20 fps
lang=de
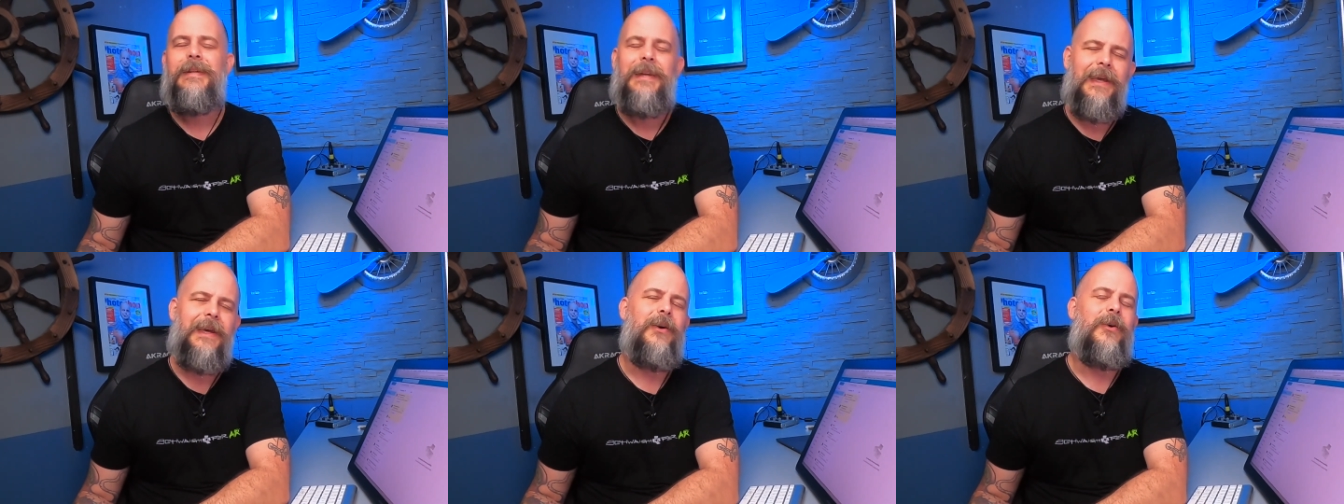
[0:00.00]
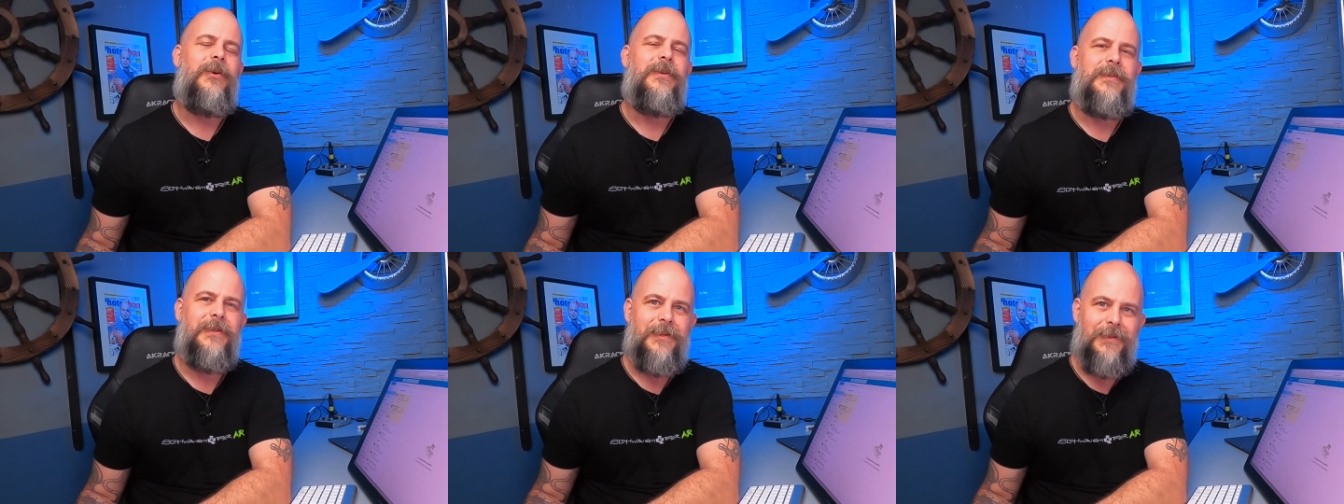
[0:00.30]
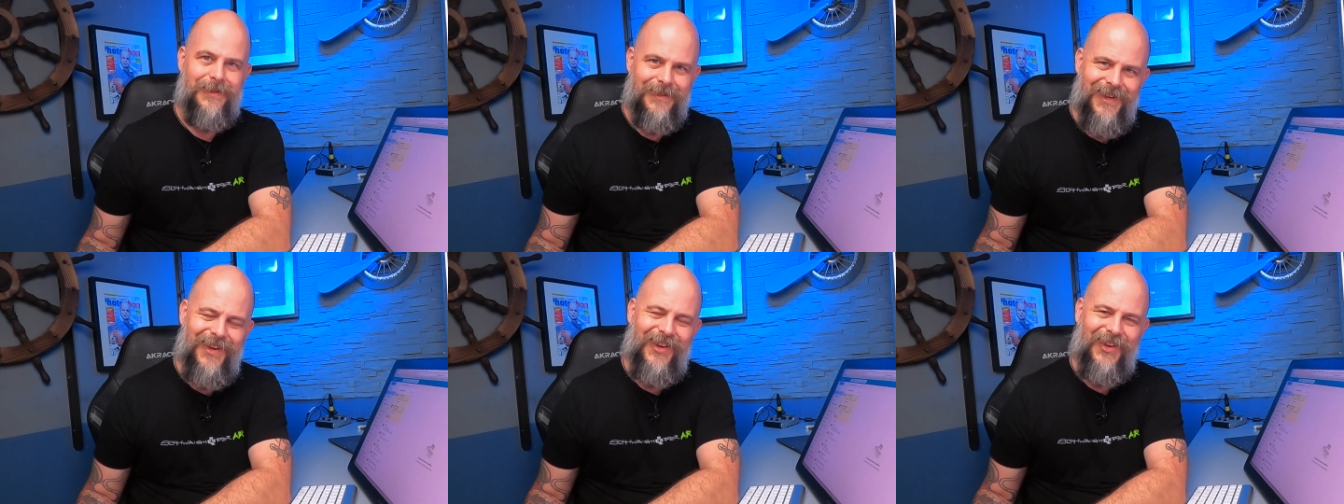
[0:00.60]
der
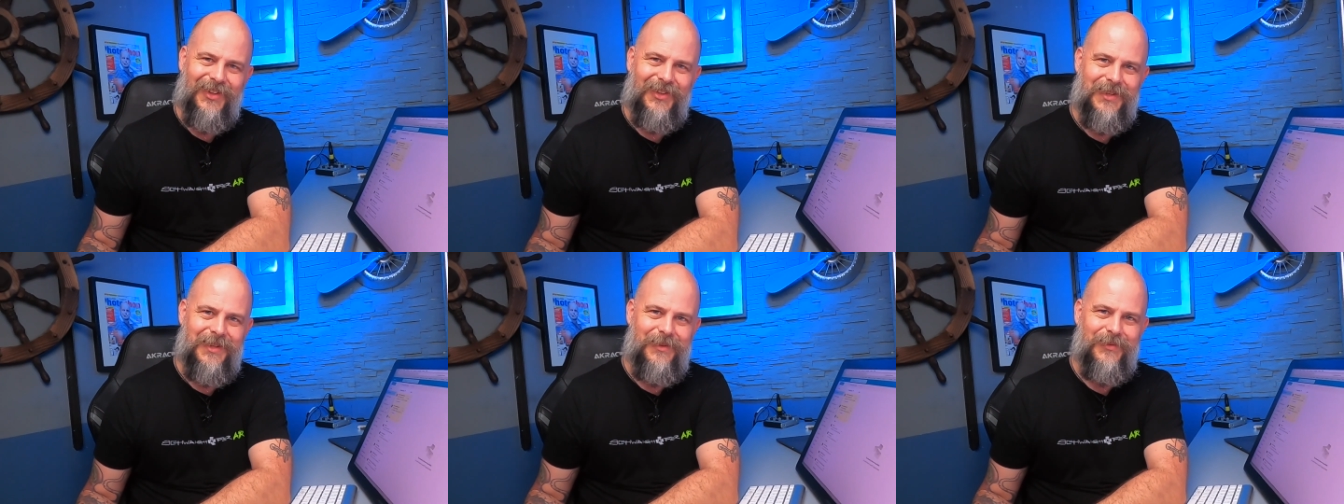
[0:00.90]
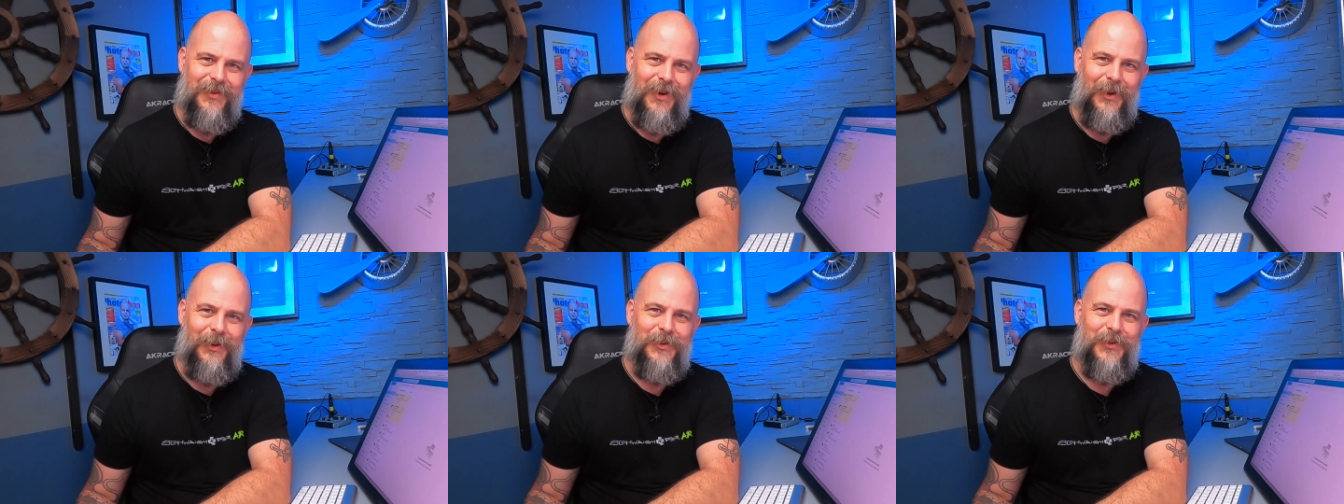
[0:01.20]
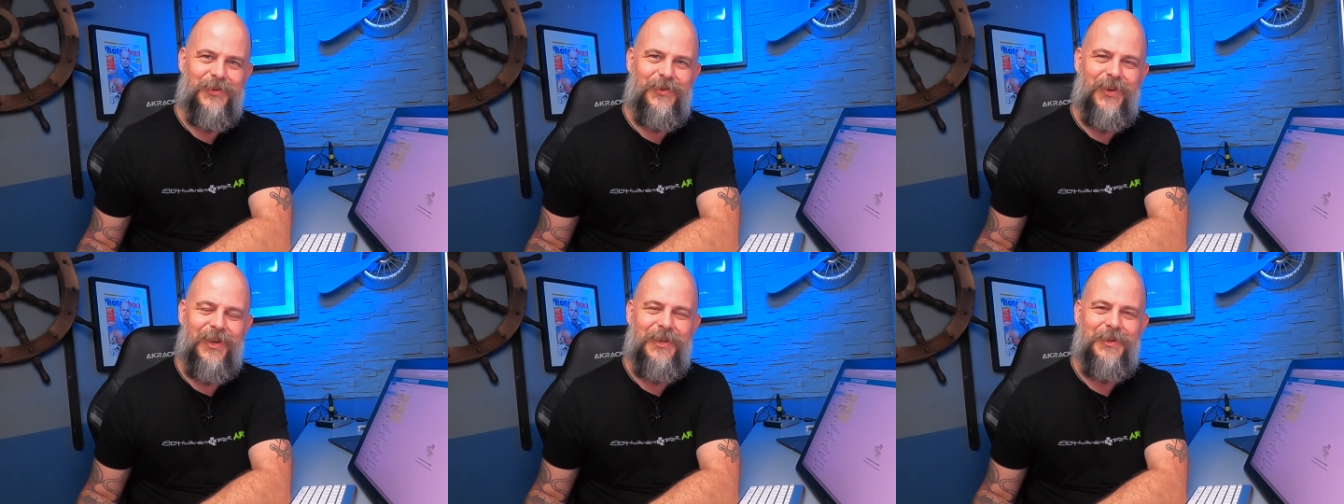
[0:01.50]
äußerst negativ
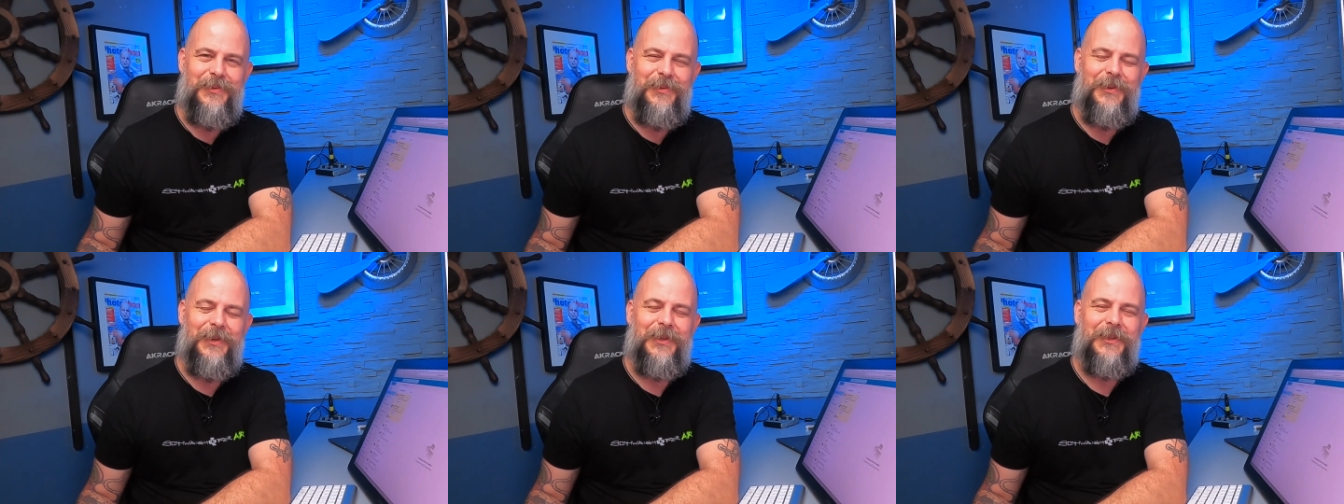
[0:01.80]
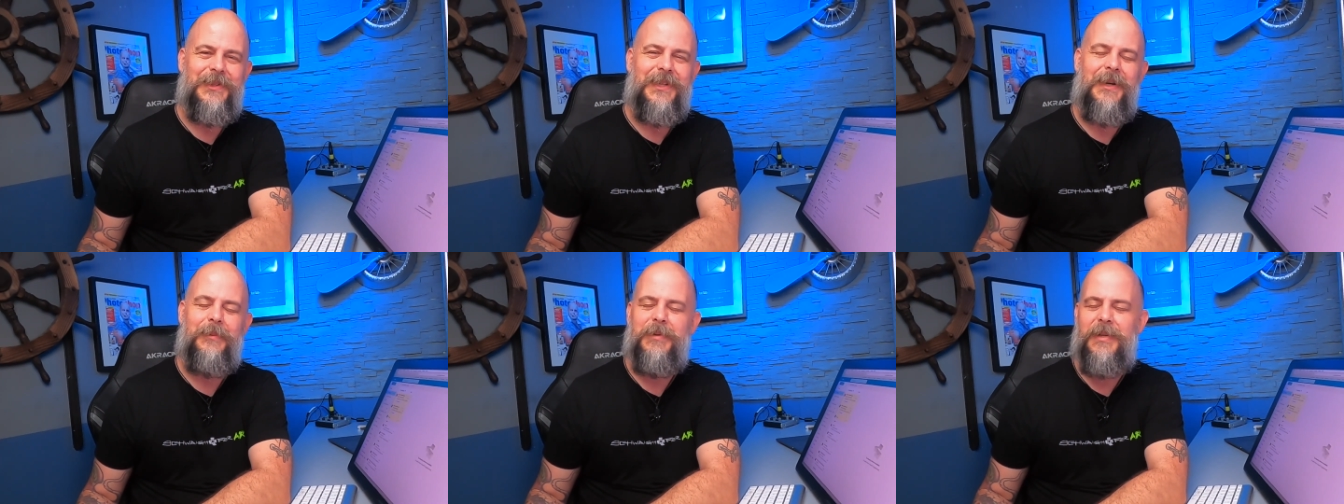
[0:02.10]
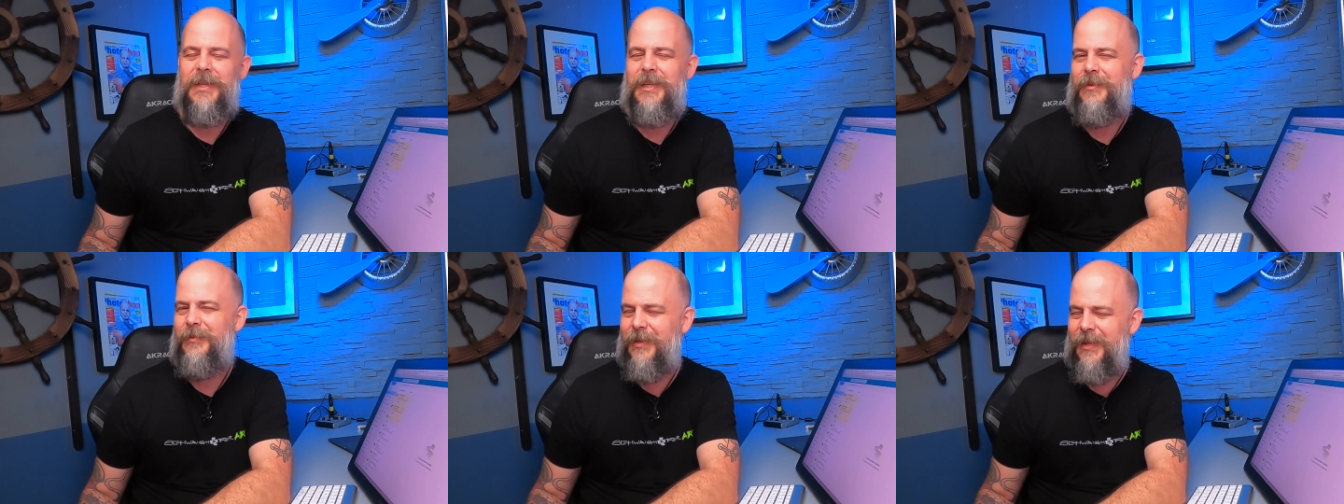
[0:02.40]
ausfallen wird.
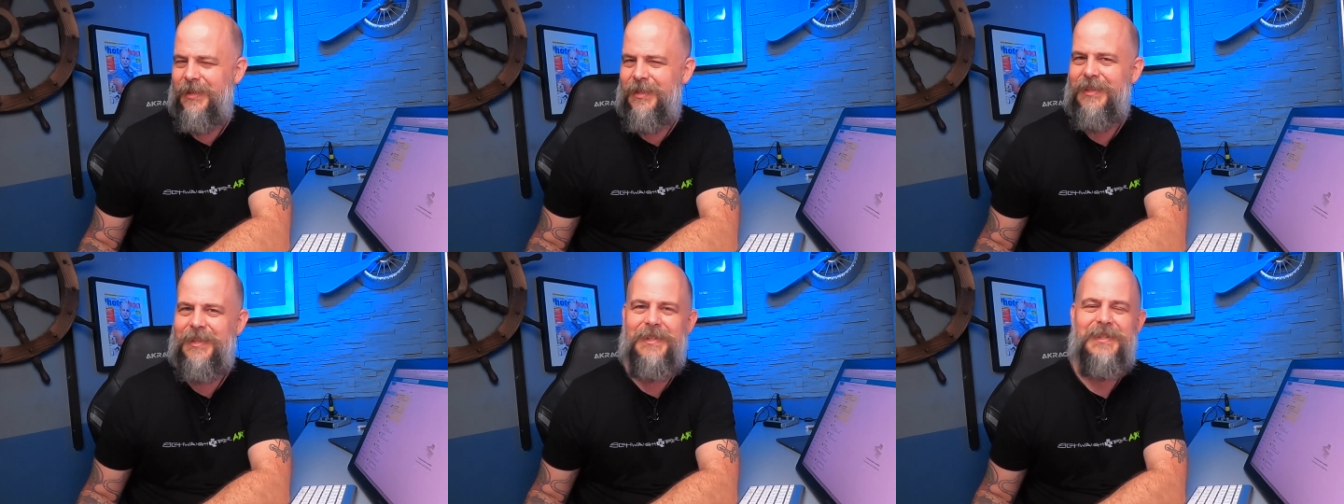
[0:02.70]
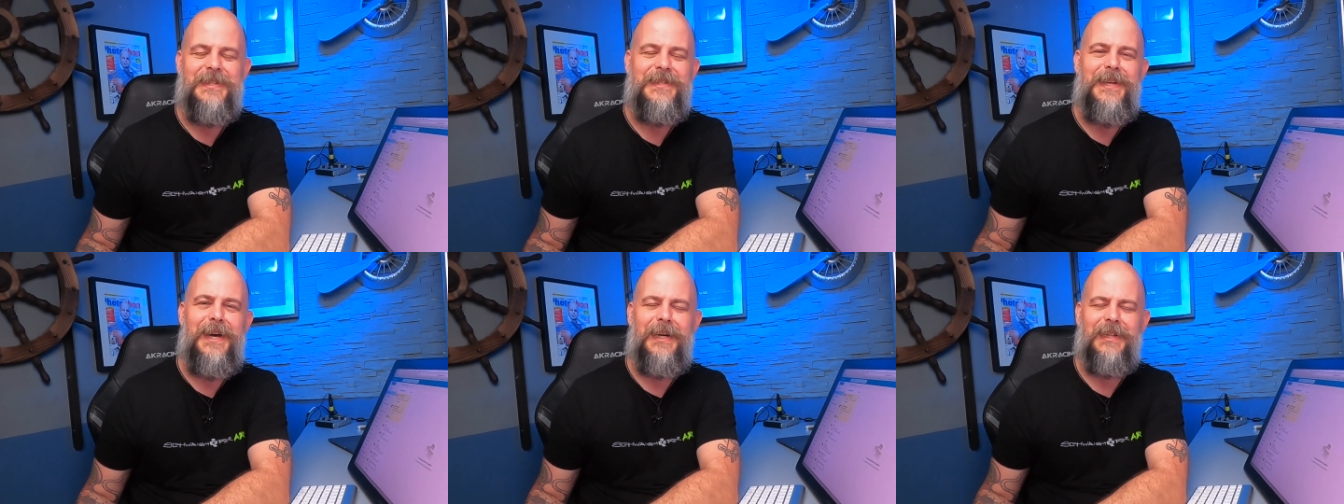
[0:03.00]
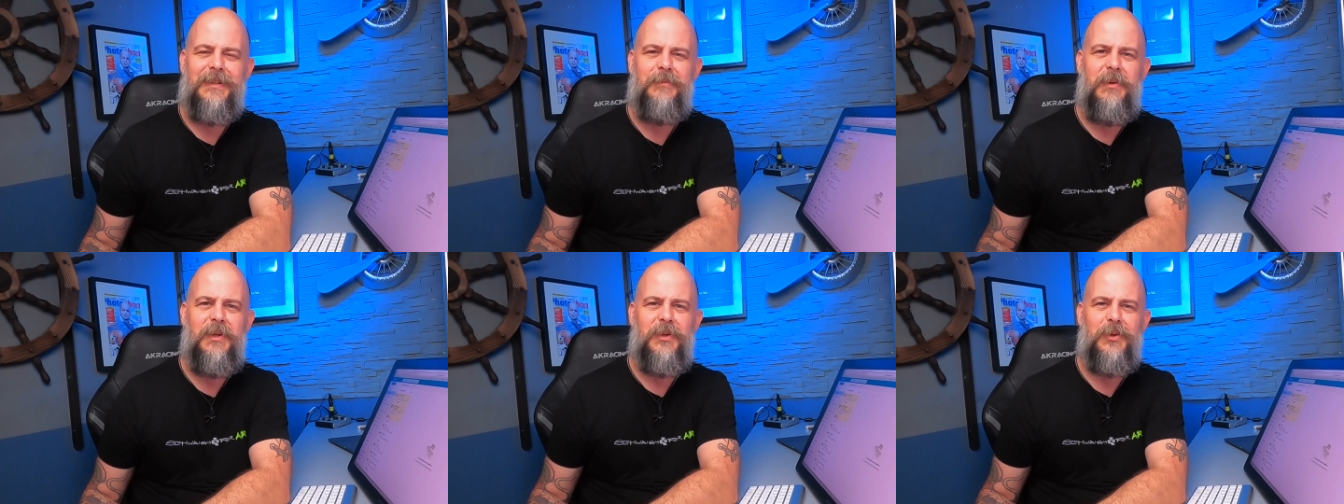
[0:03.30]
Aber ihr werdet es
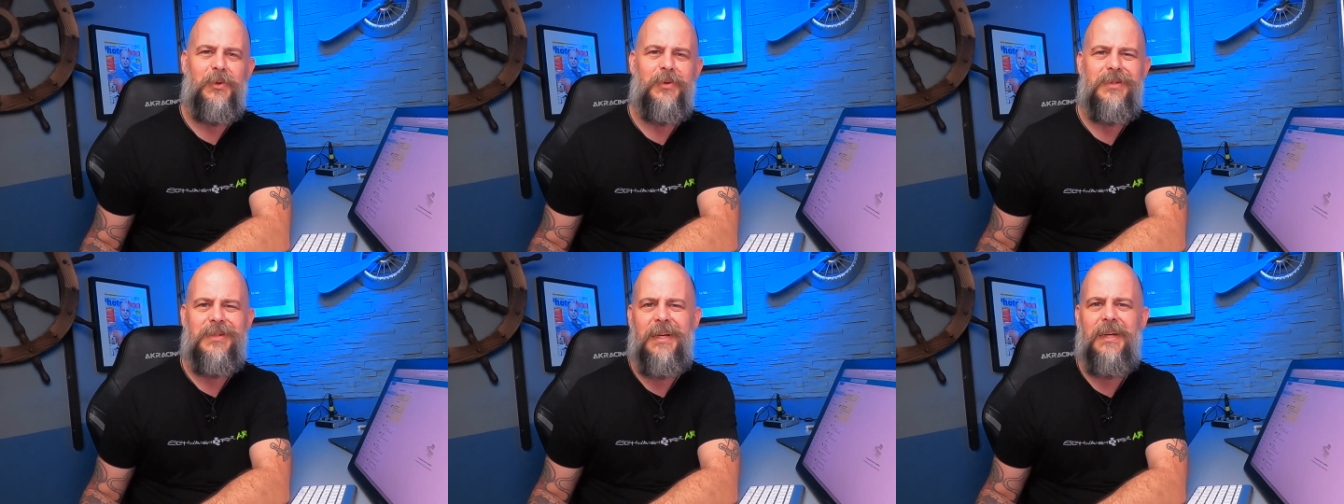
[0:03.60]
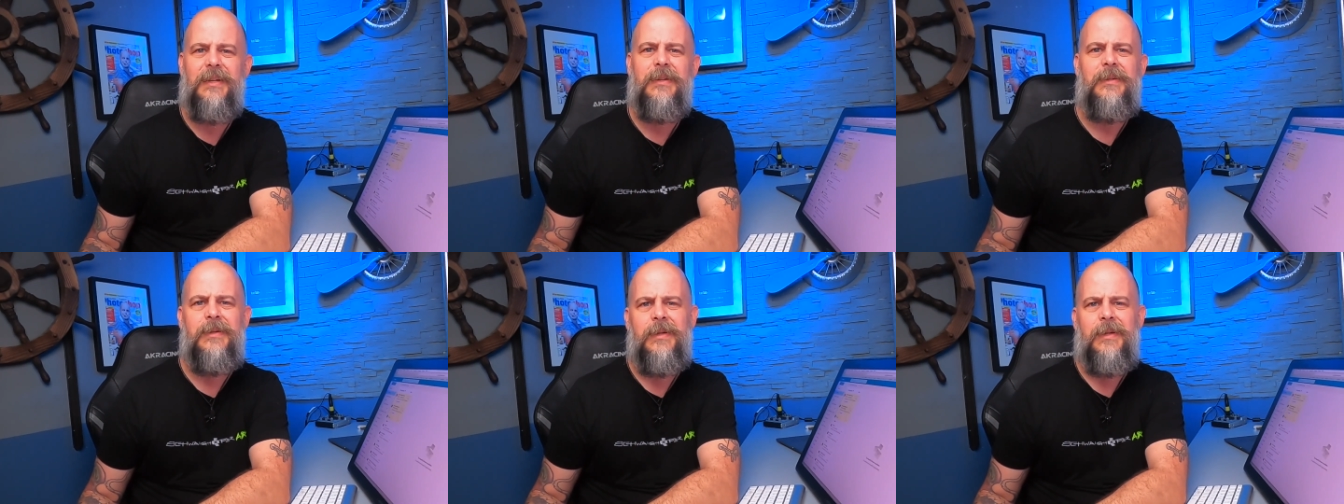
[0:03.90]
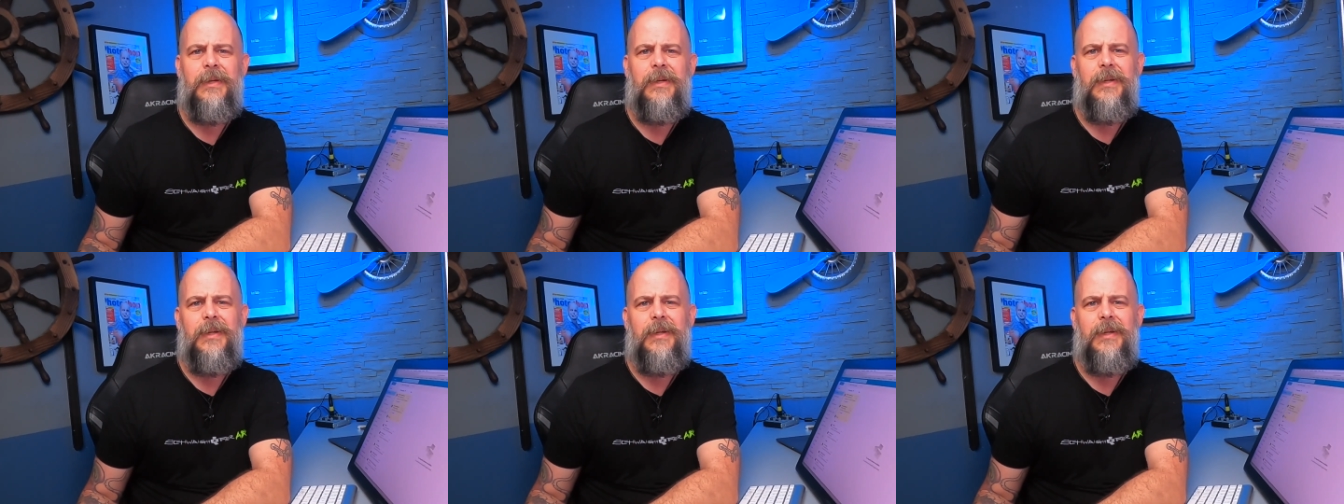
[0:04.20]
nach dem Intro sehen.